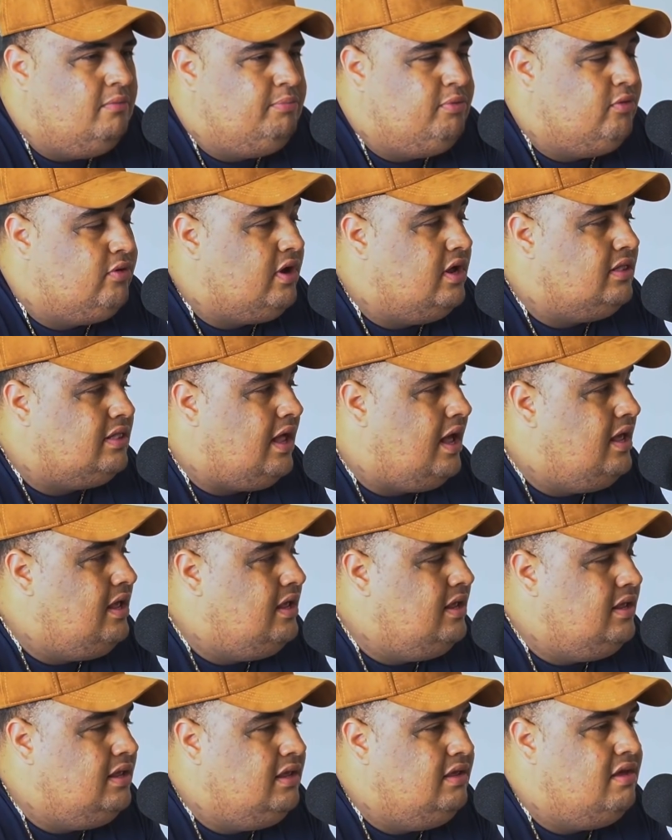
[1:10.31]
por quem está
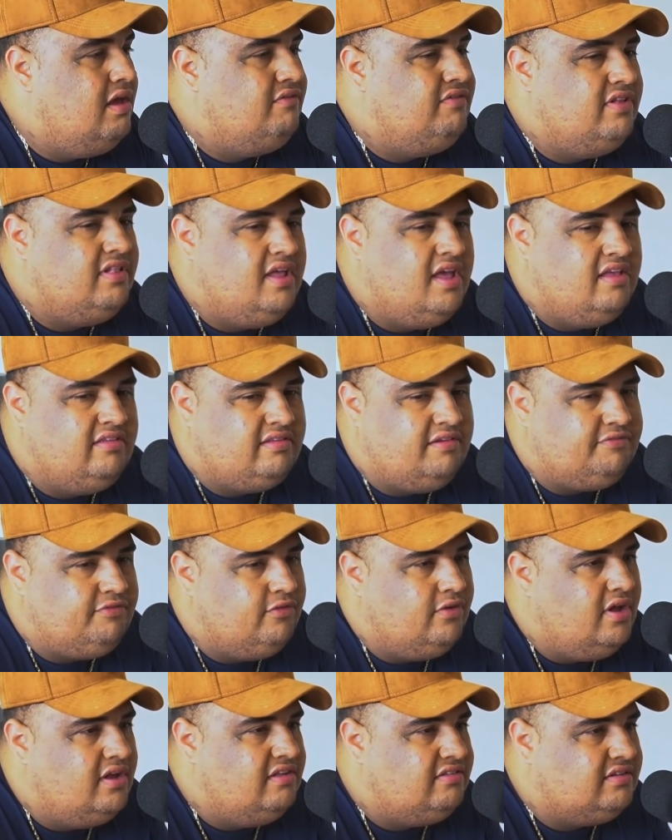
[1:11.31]
em, em, evidência,
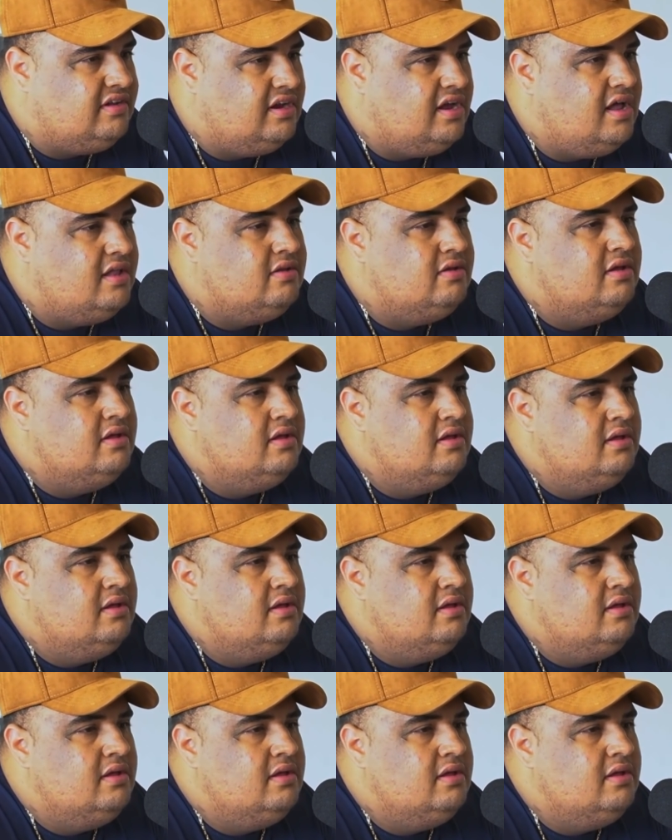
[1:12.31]
fulano, esse crânio,